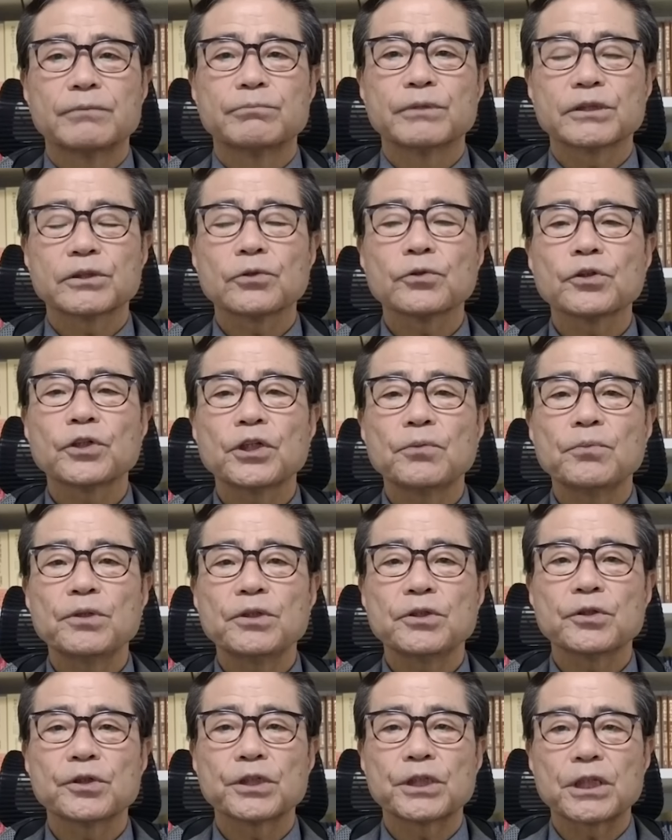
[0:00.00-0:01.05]
まあ、その意味
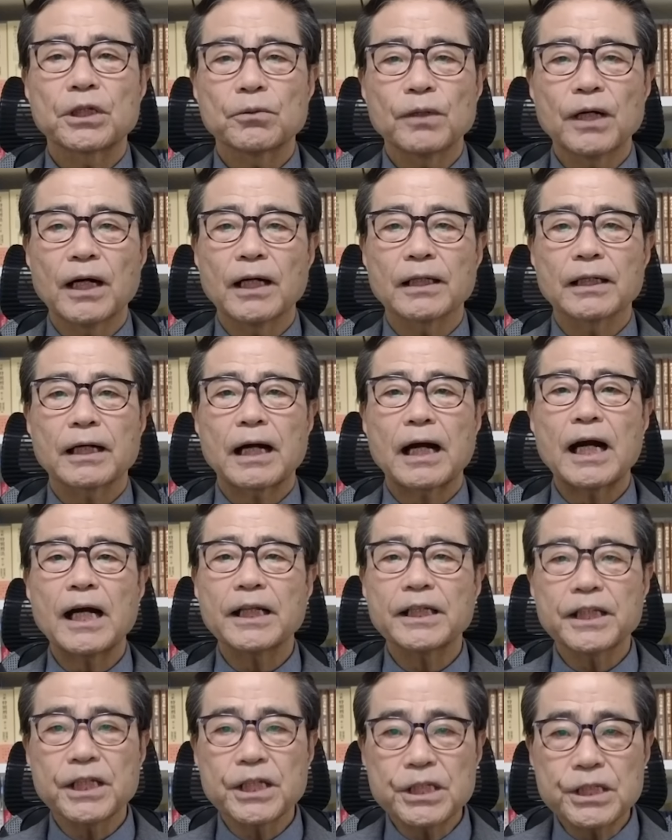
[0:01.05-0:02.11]
においては
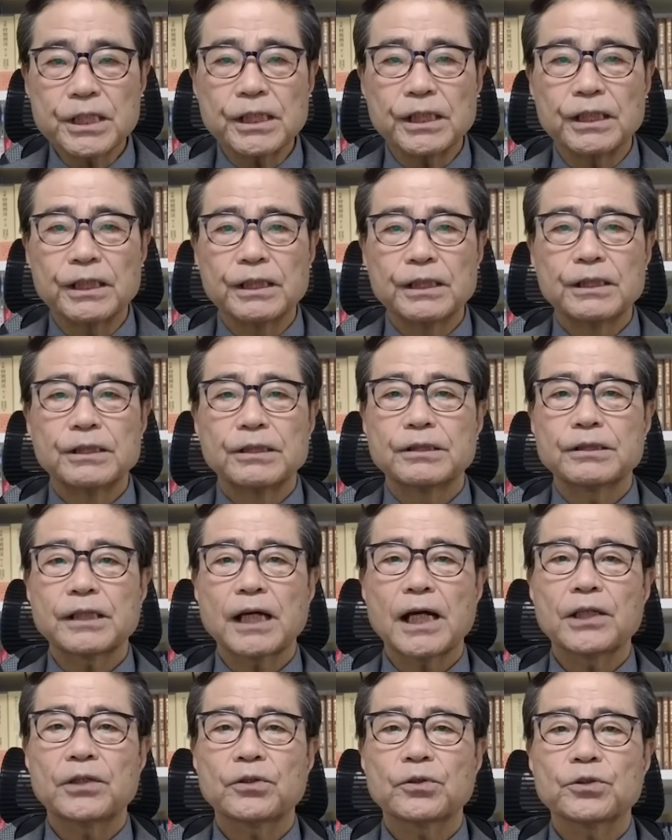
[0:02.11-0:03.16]
仮に
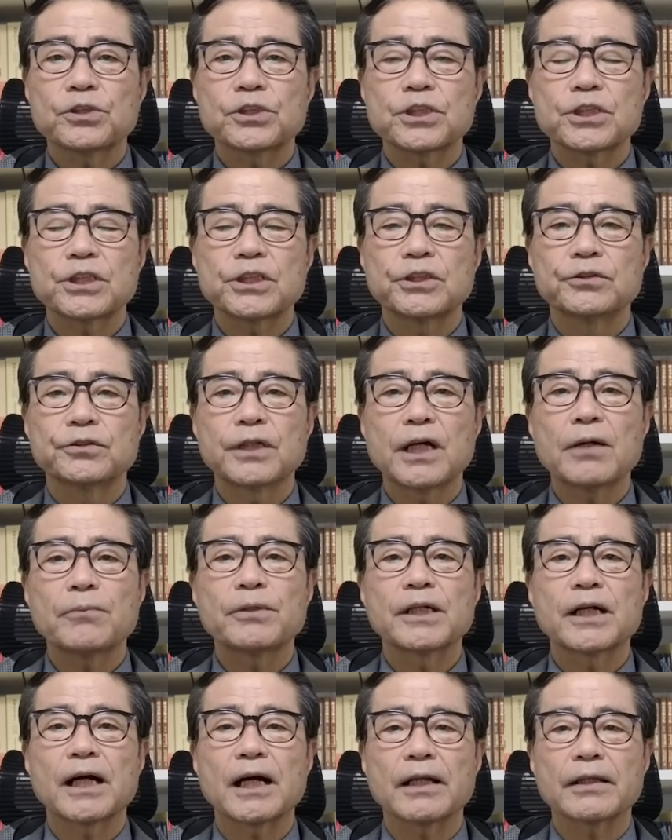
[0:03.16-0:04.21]
斎藤知事に恨
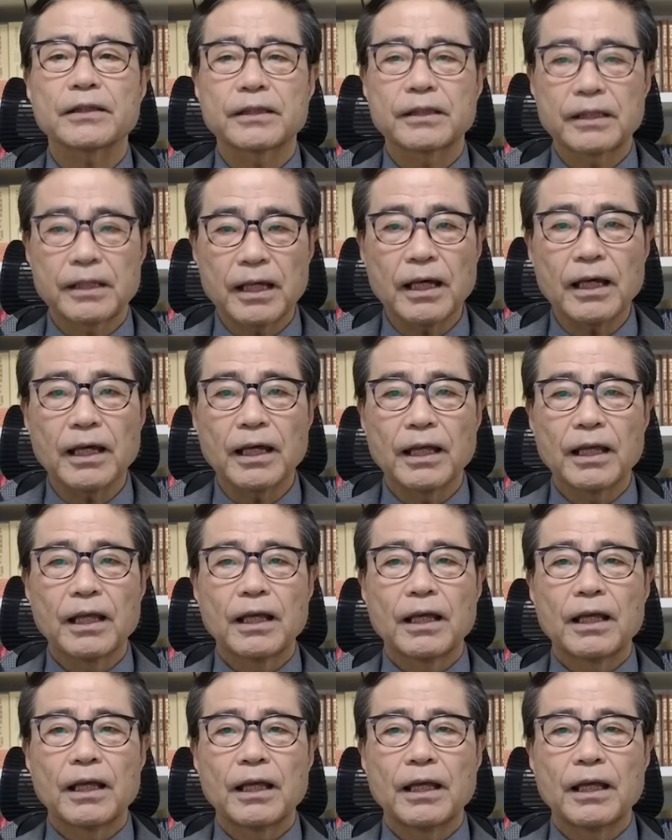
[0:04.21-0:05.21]
みがあって、